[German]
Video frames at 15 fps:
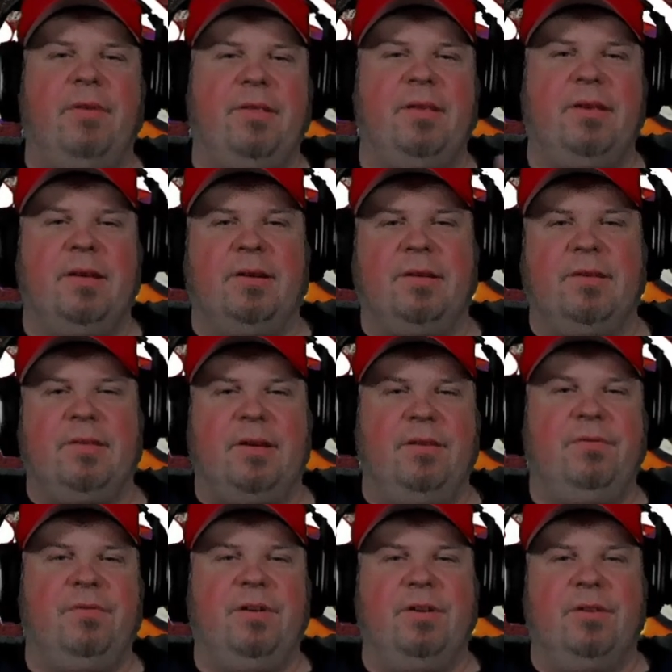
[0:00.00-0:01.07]
was ich
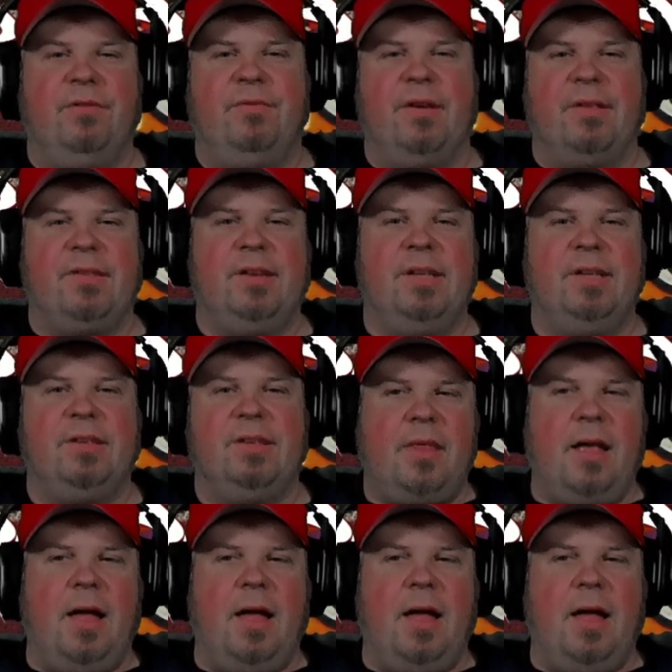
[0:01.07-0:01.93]
interessant finde und was nicht.